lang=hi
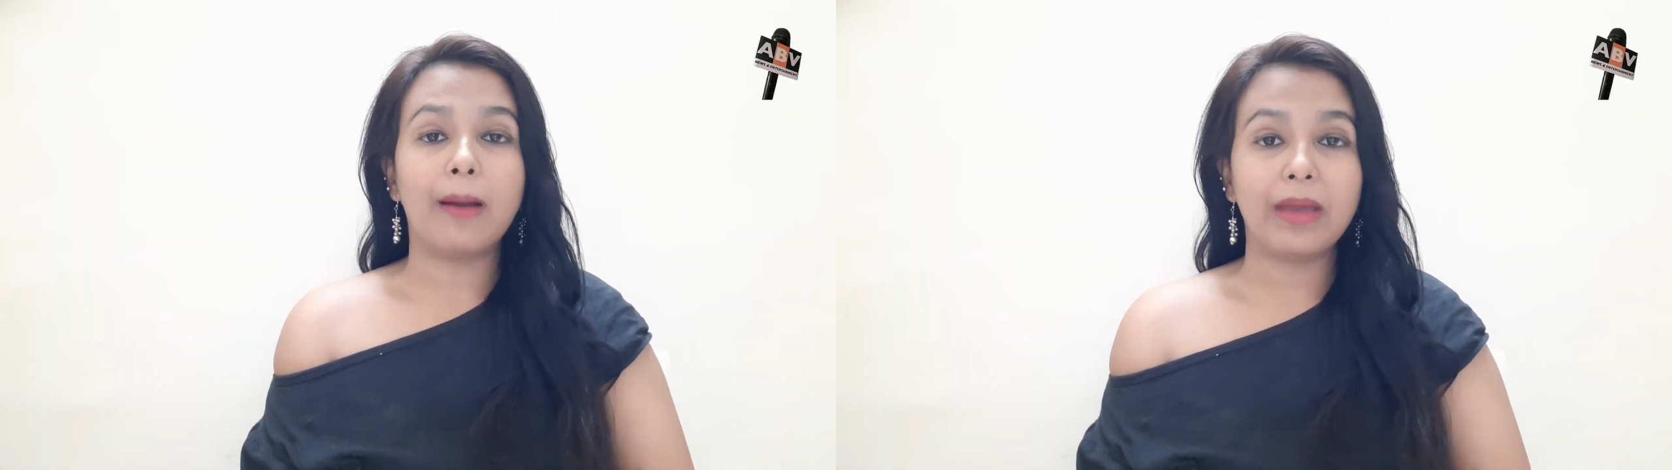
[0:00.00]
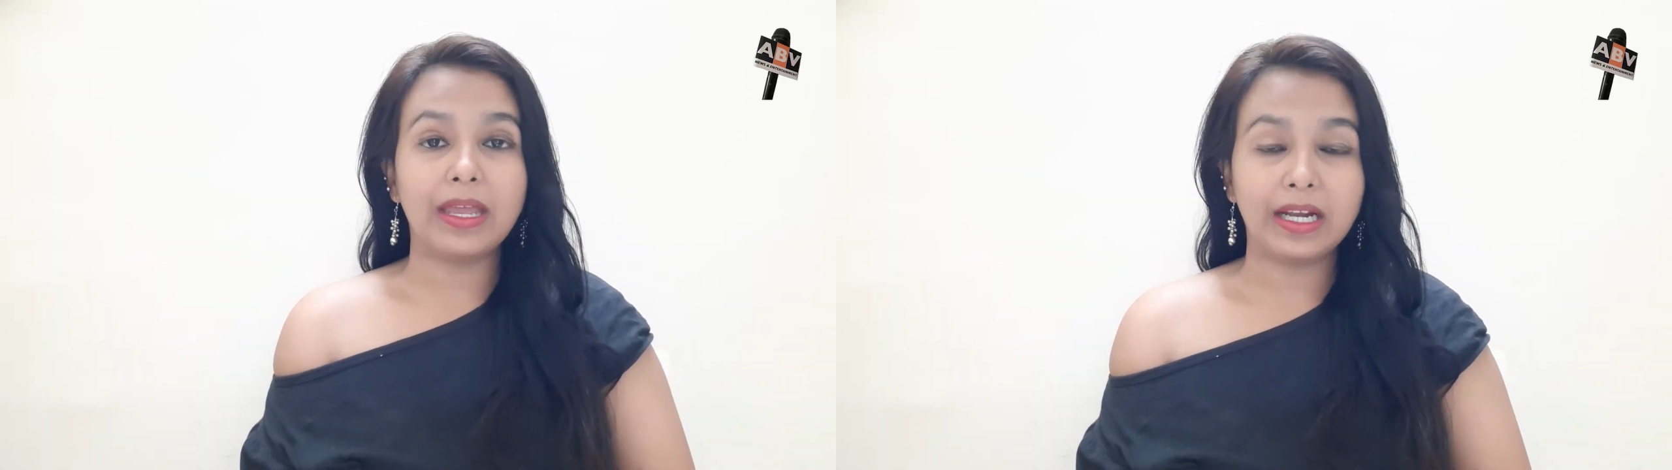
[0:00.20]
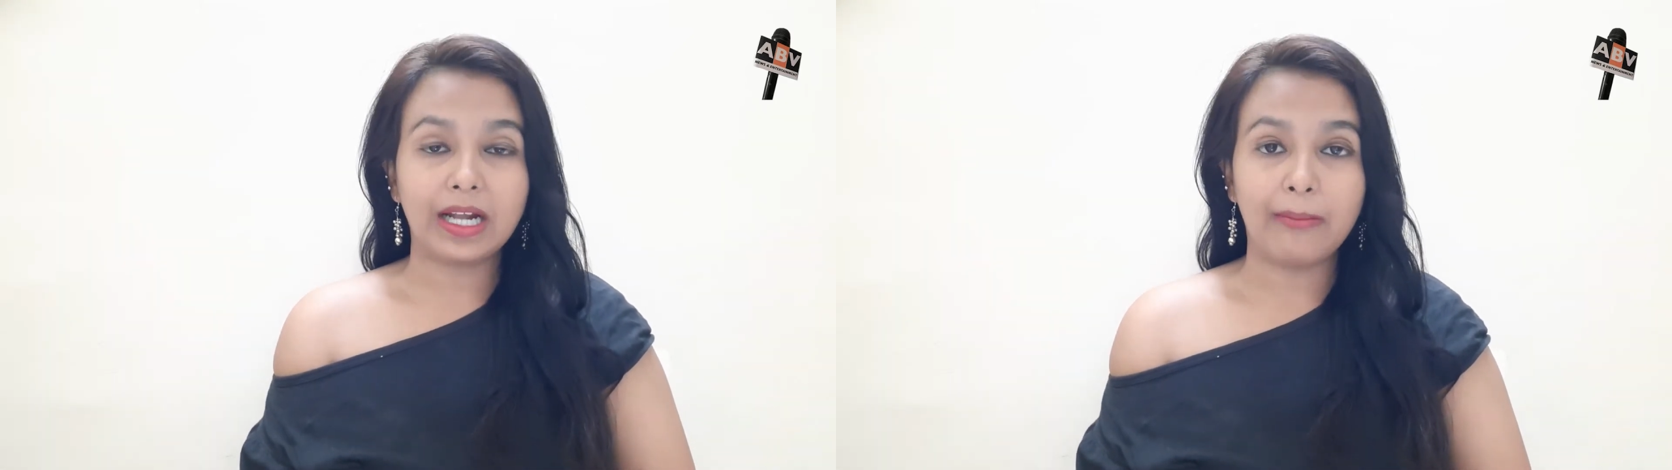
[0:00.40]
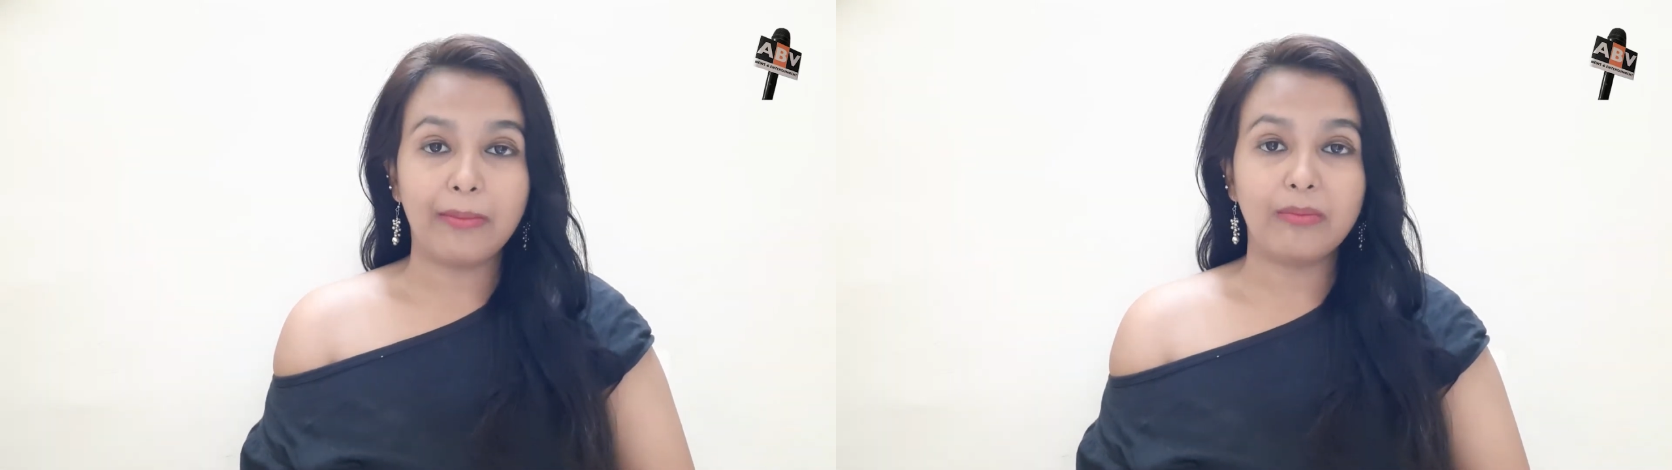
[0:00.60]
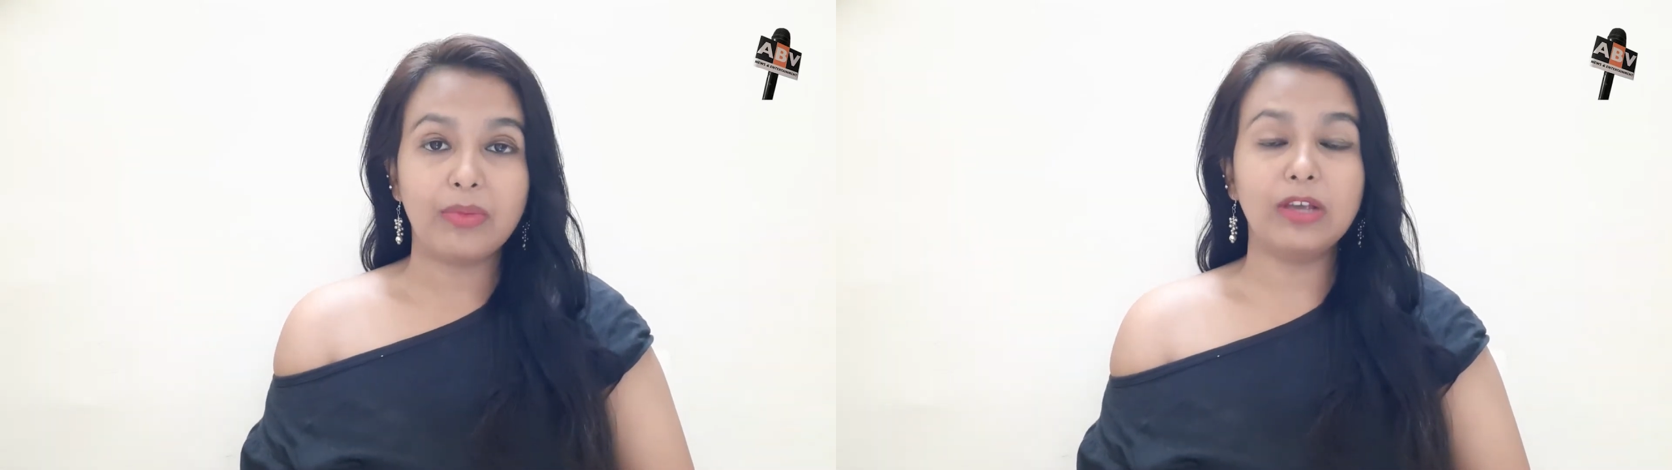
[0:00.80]
अमेरिका
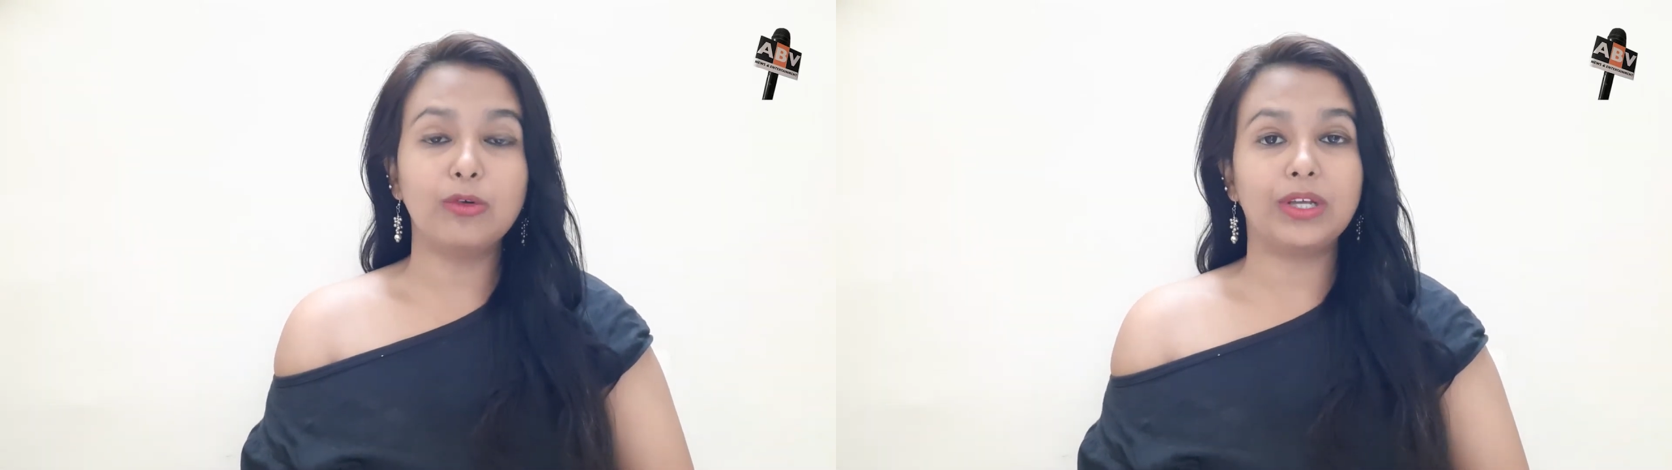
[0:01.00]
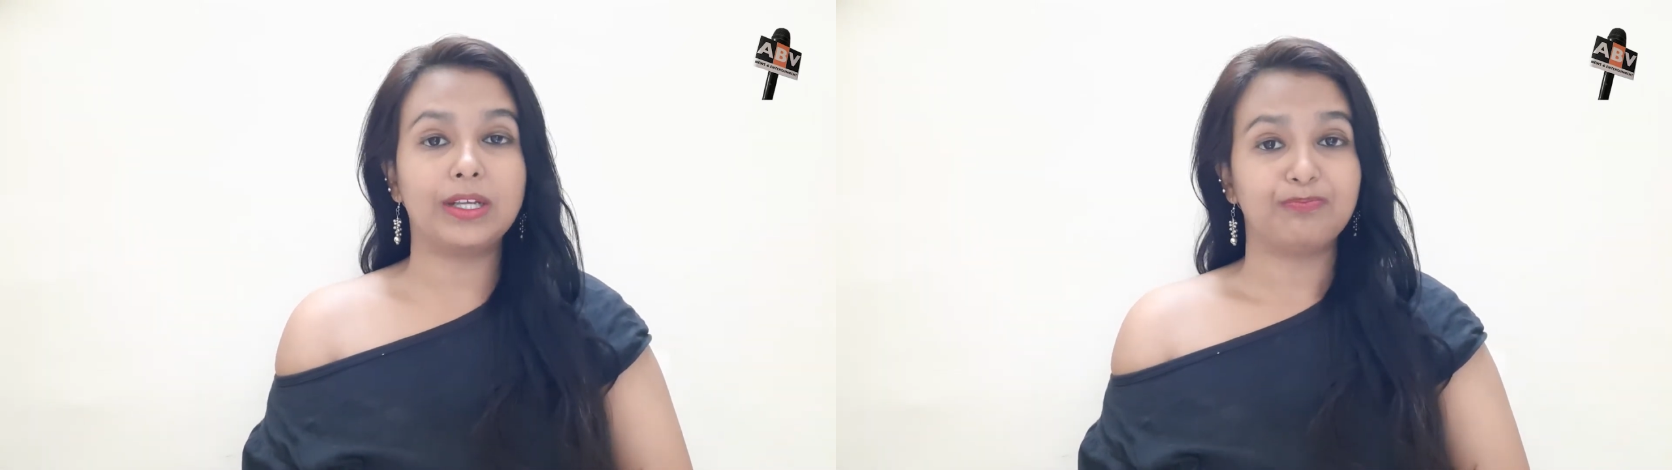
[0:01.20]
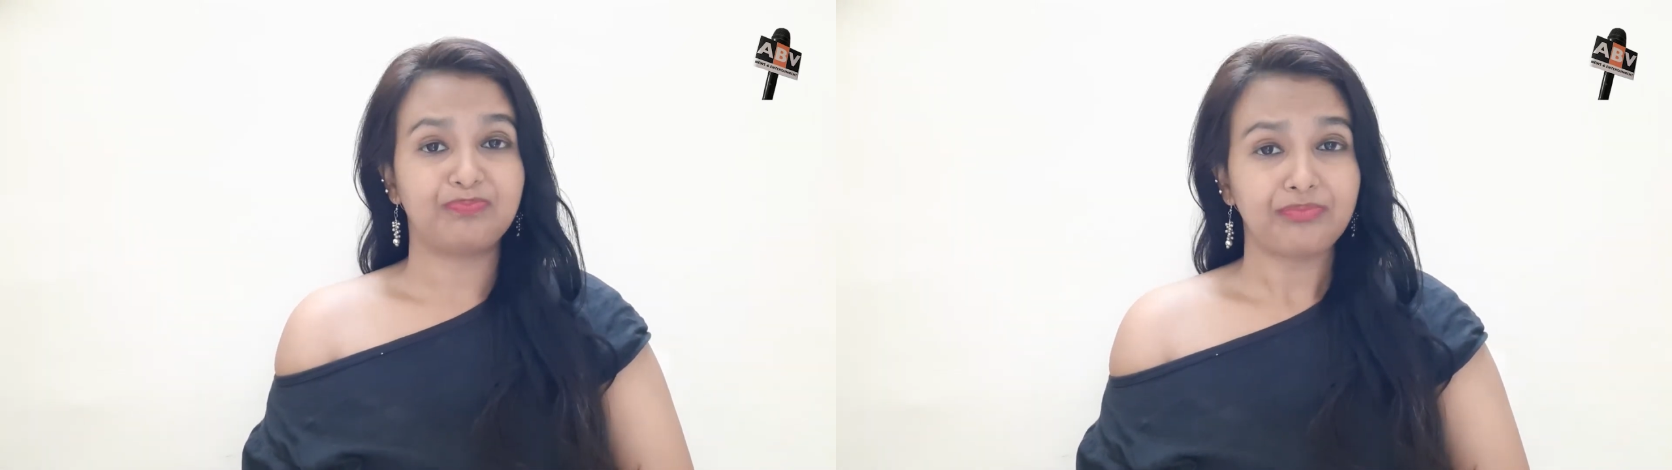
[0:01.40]
में भी हुई